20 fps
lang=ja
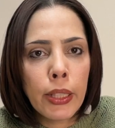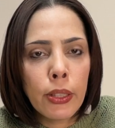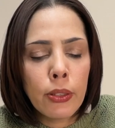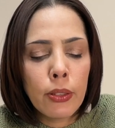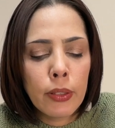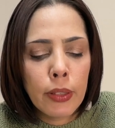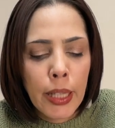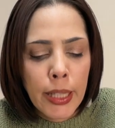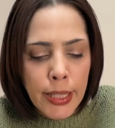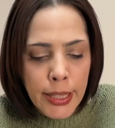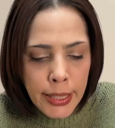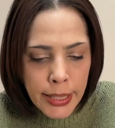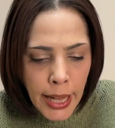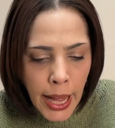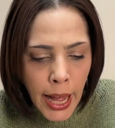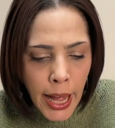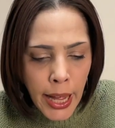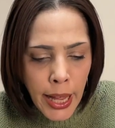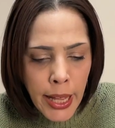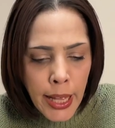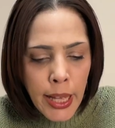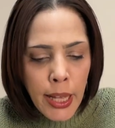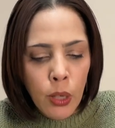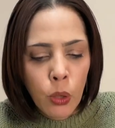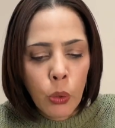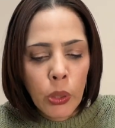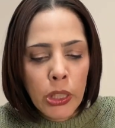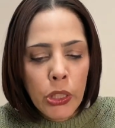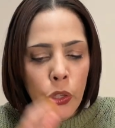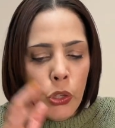るんですが、
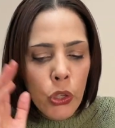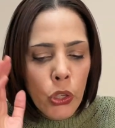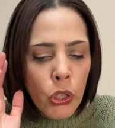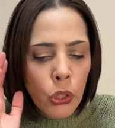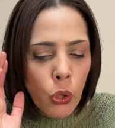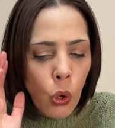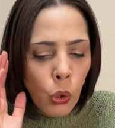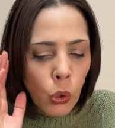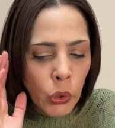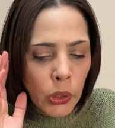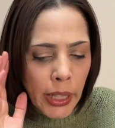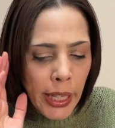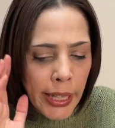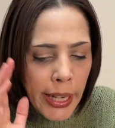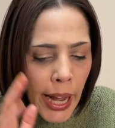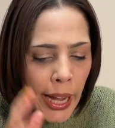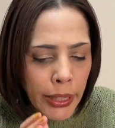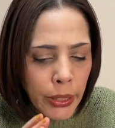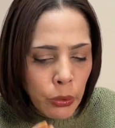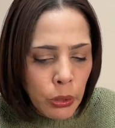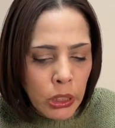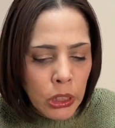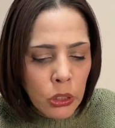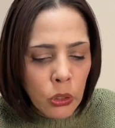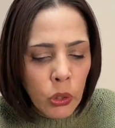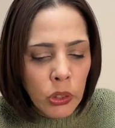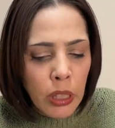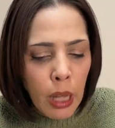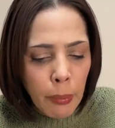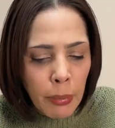これ中国狙い撃ち
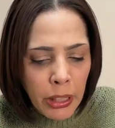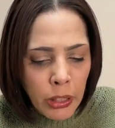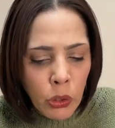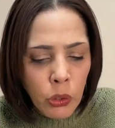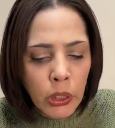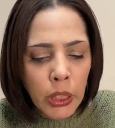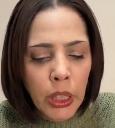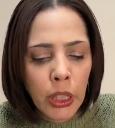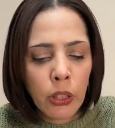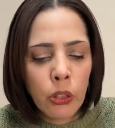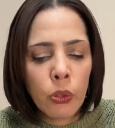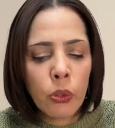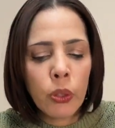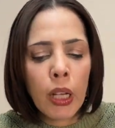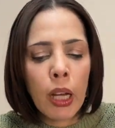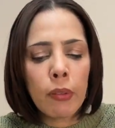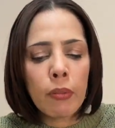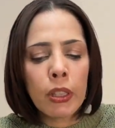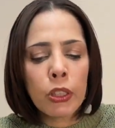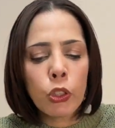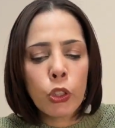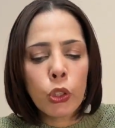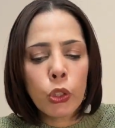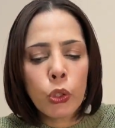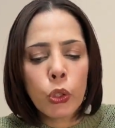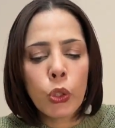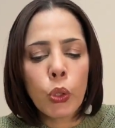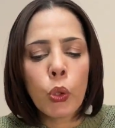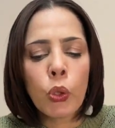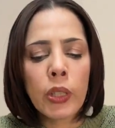のための金融緩和の
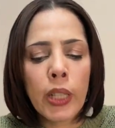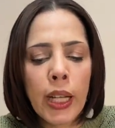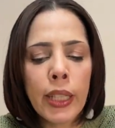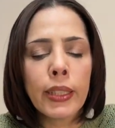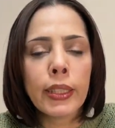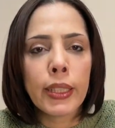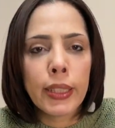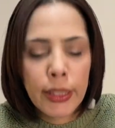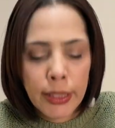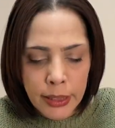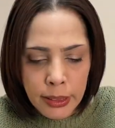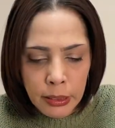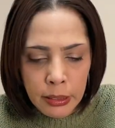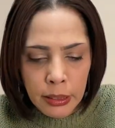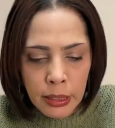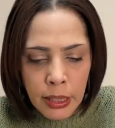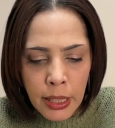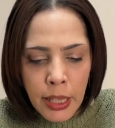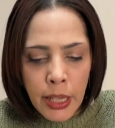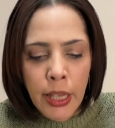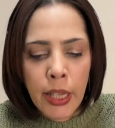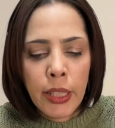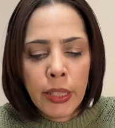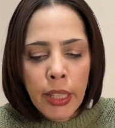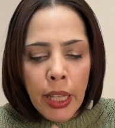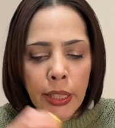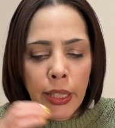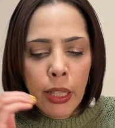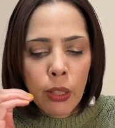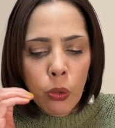縮小なんです。
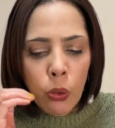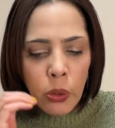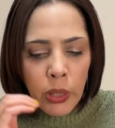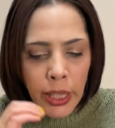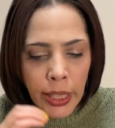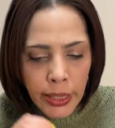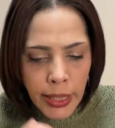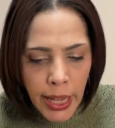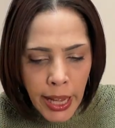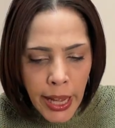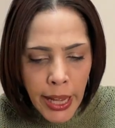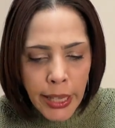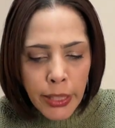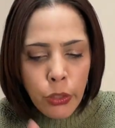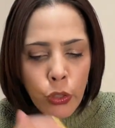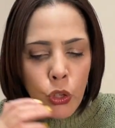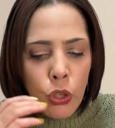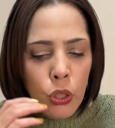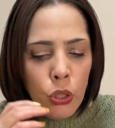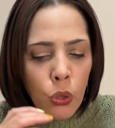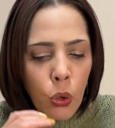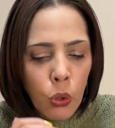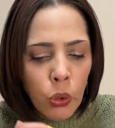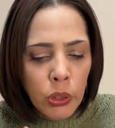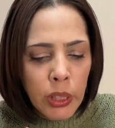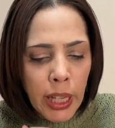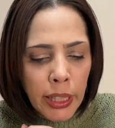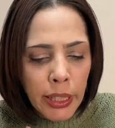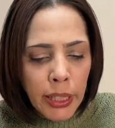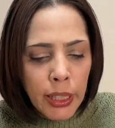ただこれで中国
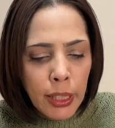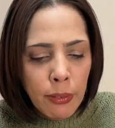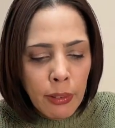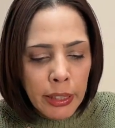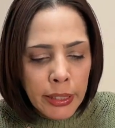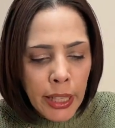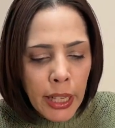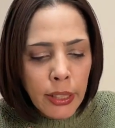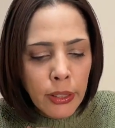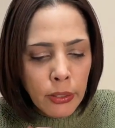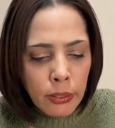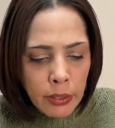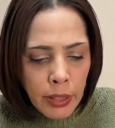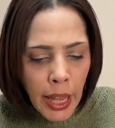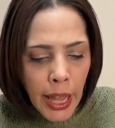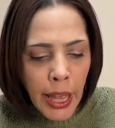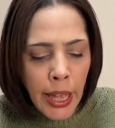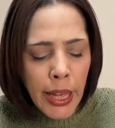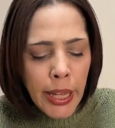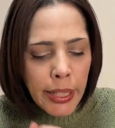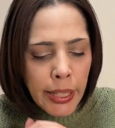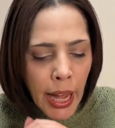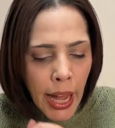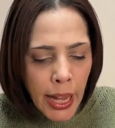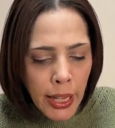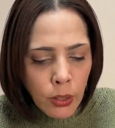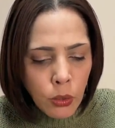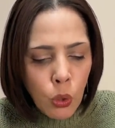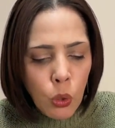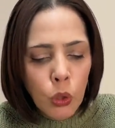だけではなくて、
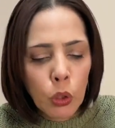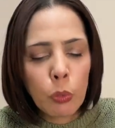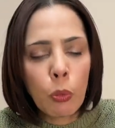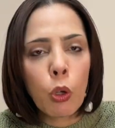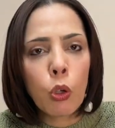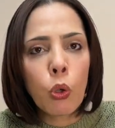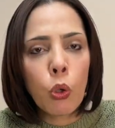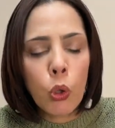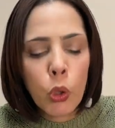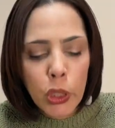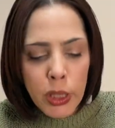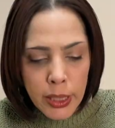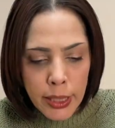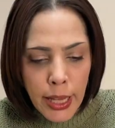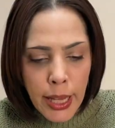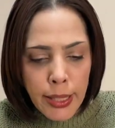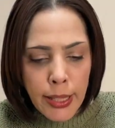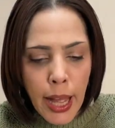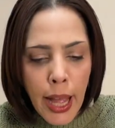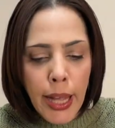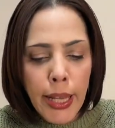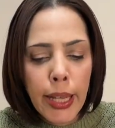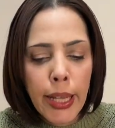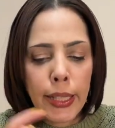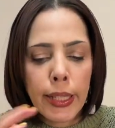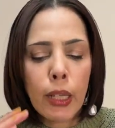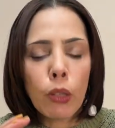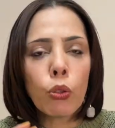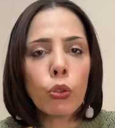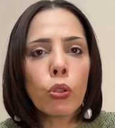韓国もこうして大
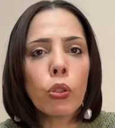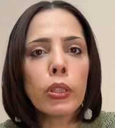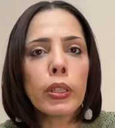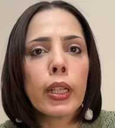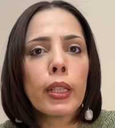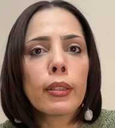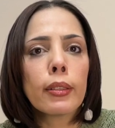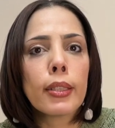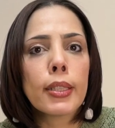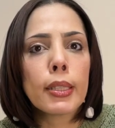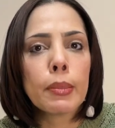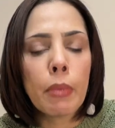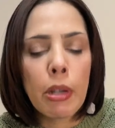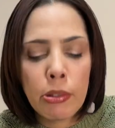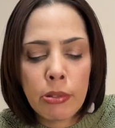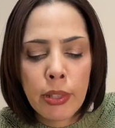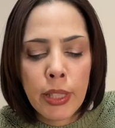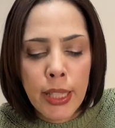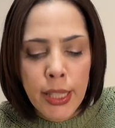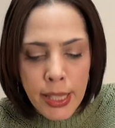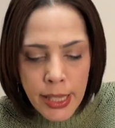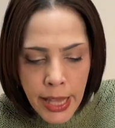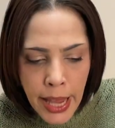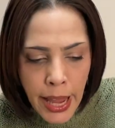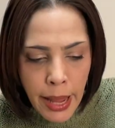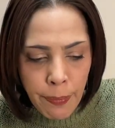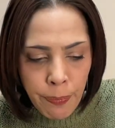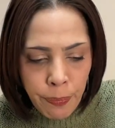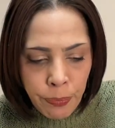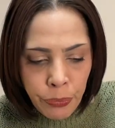変なことになってしまうんです
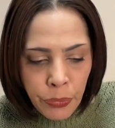ね。